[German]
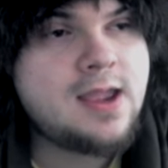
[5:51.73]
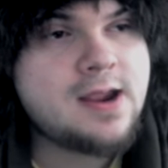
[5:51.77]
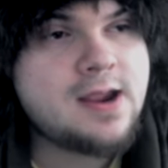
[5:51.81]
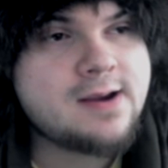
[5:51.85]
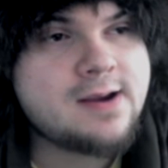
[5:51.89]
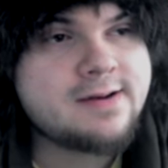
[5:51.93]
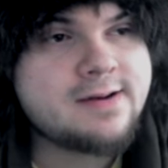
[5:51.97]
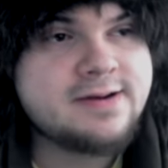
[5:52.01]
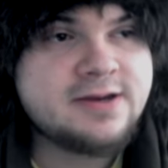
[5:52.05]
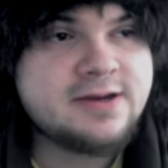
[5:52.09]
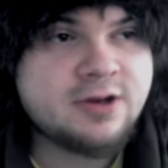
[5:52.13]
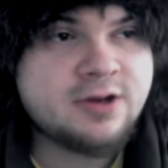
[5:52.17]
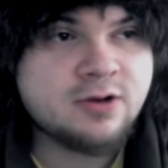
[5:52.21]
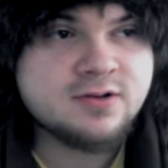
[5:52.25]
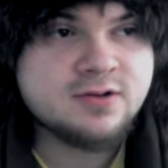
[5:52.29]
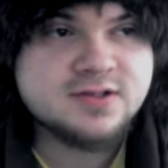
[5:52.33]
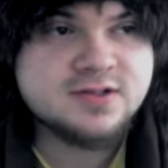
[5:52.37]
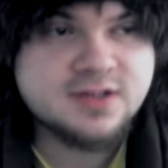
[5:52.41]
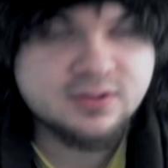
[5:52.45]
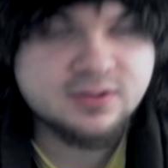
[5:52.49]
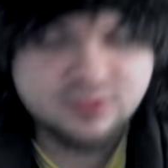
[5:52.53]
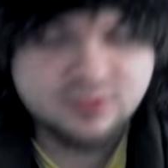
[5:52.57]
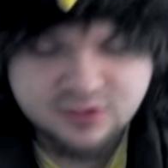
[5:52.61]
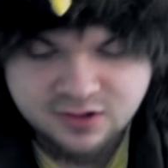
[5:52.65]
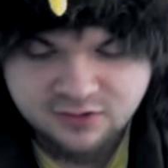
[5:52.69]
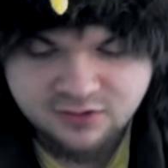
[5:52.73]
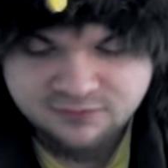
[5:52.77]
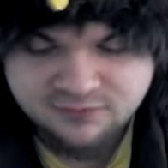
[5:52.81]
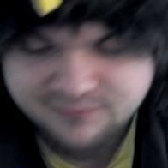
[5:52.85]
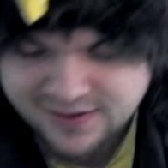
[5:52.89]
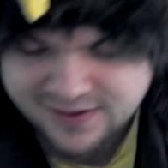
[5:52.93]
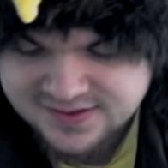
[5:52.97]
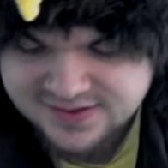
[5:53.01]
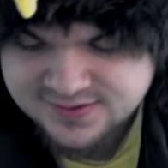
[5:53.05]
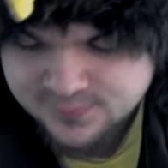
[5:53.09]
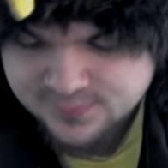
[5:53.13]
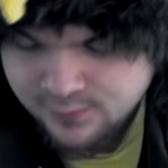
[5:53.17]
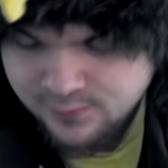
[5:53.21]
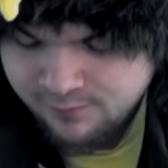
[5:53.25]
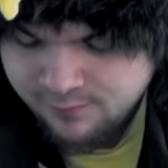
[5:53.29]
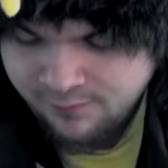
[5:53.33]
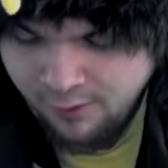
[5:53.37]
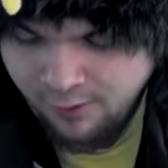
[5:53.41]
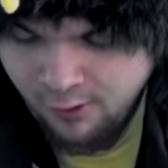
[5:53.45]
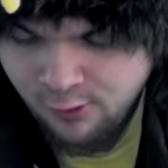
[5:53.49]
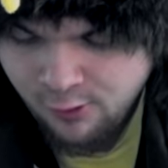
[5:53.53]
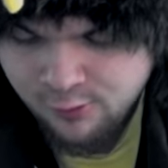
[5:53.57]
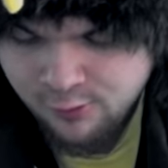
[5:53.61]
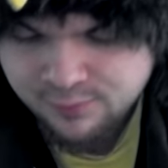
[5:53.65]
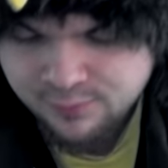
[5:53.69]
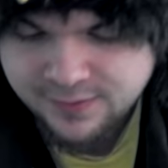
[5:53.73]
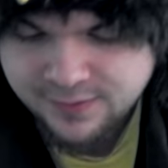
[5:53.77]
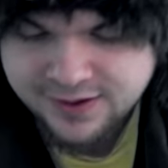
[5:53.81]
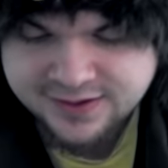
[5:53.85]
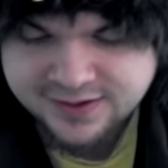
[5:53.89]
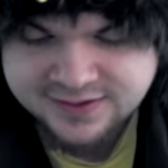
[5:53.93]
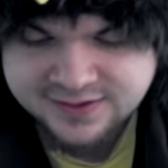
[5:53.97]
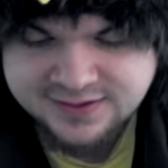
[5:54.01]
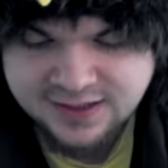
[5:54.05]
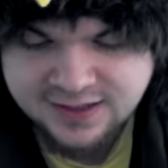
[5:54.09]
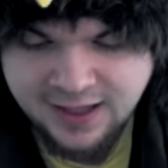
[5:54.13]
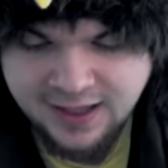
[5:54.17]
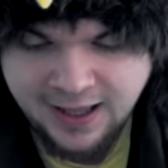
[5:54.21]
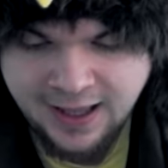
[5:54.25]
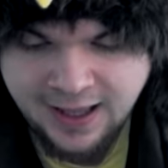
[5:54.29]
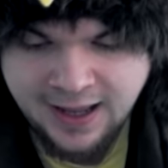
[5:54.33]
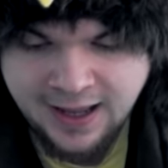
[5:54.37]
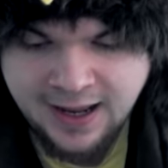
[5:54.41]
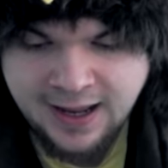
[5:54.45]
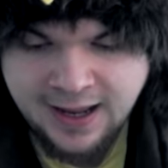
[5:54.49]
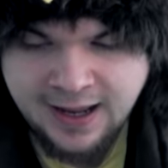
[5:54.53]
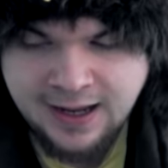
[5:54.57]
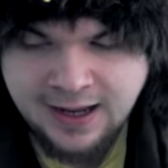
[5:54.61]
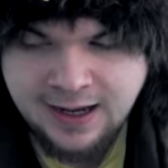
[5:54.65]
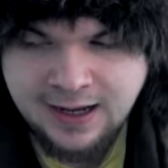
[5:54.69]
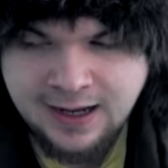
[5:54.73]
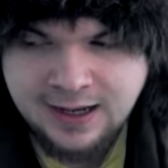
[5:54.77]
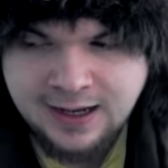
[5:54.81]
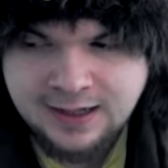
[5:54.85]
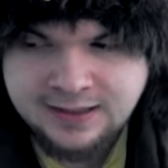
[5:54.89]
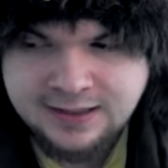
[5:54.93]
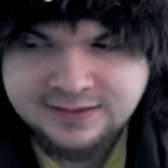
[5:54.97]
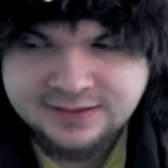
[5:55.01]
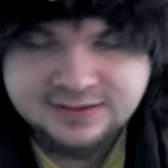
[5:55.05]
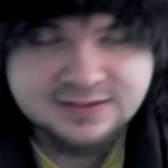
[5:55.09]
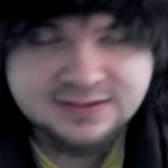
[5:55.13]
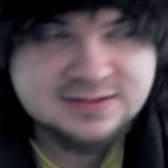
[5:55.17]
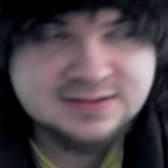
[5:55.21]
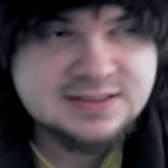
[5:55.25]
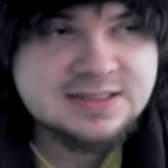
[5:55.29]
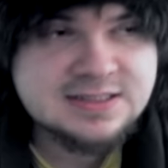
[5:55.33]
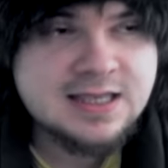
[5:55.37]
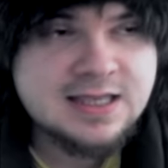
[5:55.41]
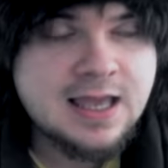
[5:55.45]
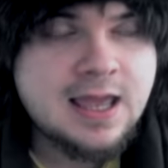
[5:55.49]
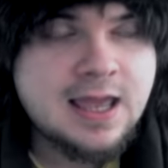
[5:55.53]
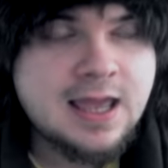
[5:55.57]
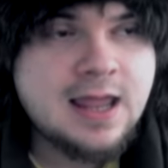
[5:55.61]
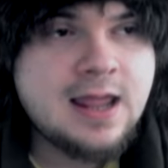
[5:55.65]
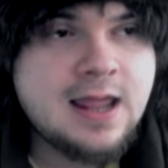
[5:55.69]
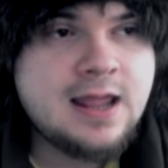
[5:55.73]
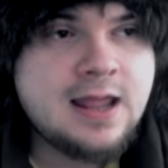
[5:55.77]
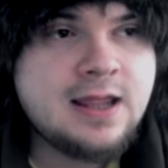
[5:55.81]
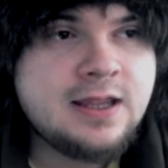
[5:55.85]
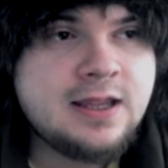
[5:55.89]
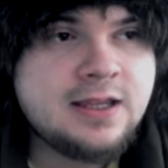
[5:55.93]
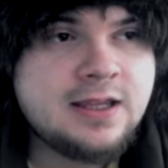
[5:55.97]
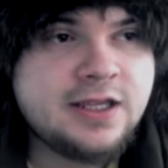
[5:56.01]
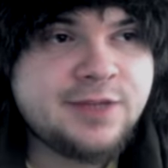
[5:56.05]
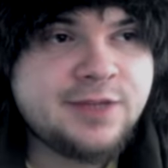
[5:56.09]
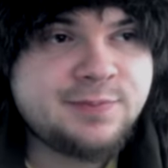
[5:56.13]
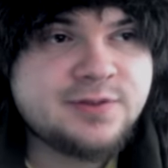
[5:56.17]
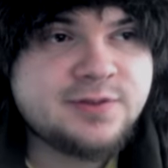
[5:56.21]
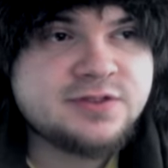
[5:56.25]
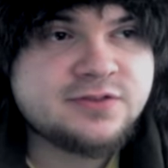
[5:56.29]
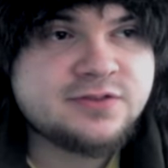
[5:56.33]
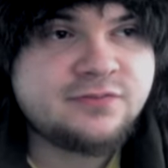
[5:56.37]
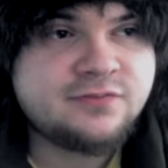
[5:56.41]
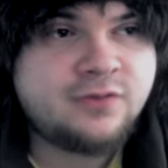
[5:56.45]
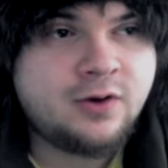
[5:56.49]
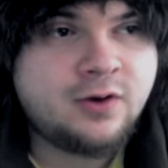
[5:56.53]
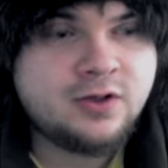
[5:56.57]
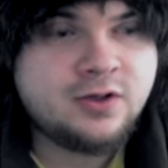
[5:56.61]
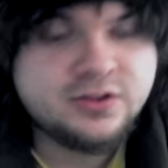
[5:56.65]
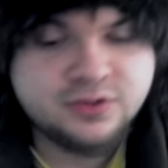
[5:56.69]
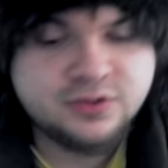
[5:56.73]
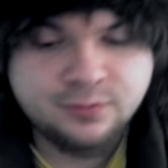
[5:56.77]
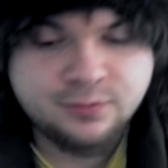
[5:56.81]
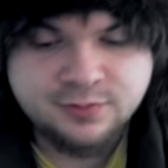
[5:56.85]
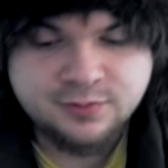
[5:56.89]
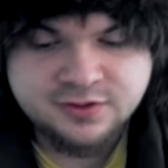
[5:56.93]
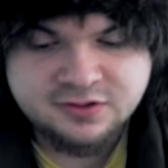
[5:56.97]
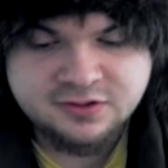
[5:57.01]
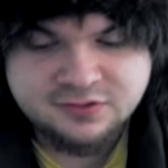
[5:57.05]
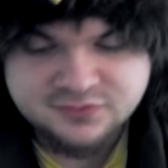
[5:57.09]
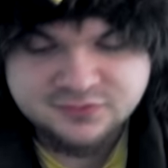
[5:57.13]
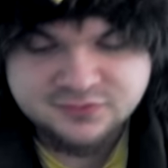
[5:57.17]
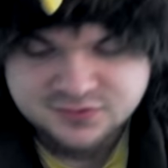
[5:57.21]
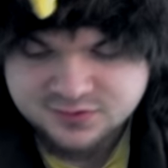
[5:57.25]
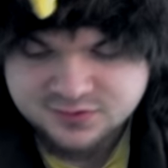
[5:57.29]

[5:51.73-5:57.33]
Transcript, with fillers: Ich könnte es natürlich auf Maximum auch machen, allerdings, ich bin so faul, doppelt aufzunehmen.